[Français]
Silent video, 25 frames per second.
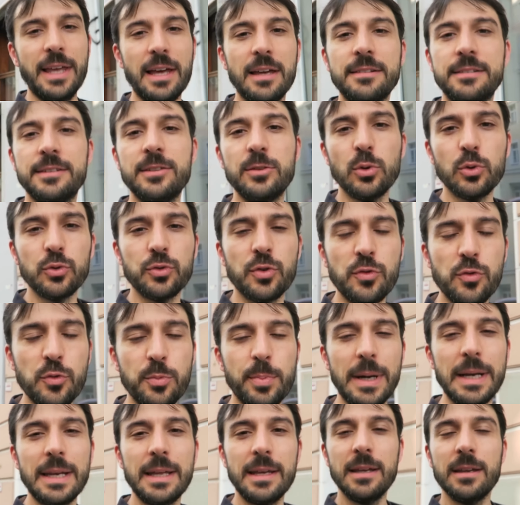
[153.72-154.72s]
Il y a un site dont je vais vous
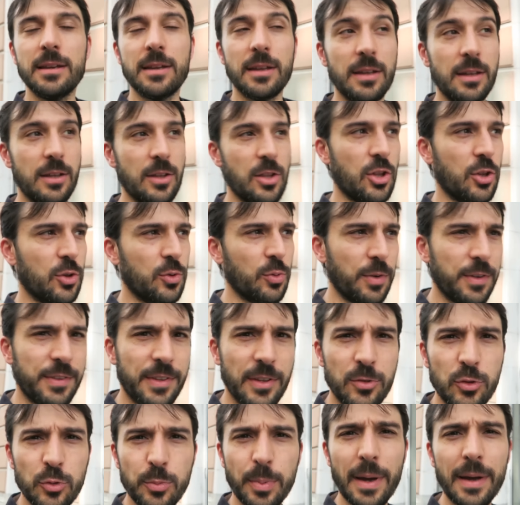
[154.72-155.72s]
parler et j'ai trouvé
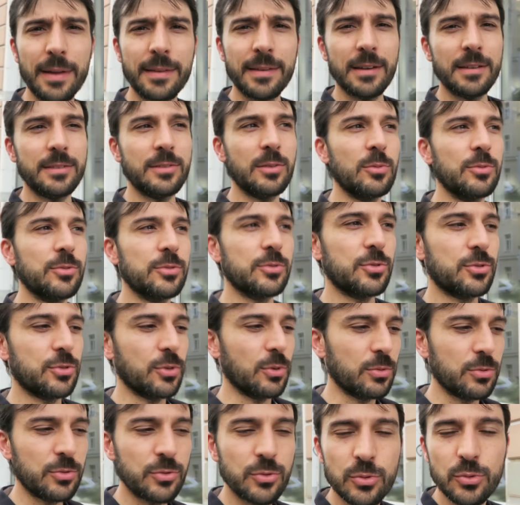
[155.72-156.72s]
ça super intéressant parce que je
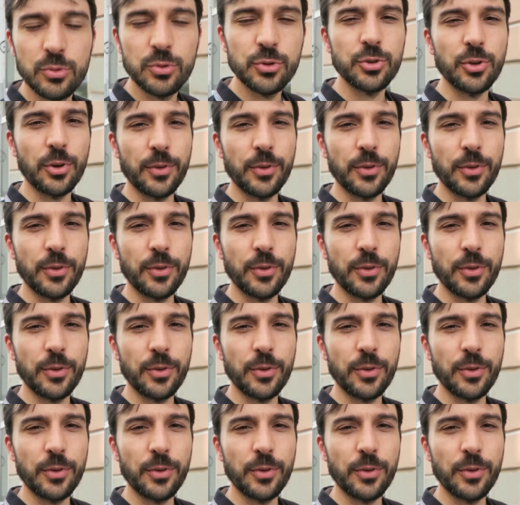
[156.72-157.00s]
suis, du coup je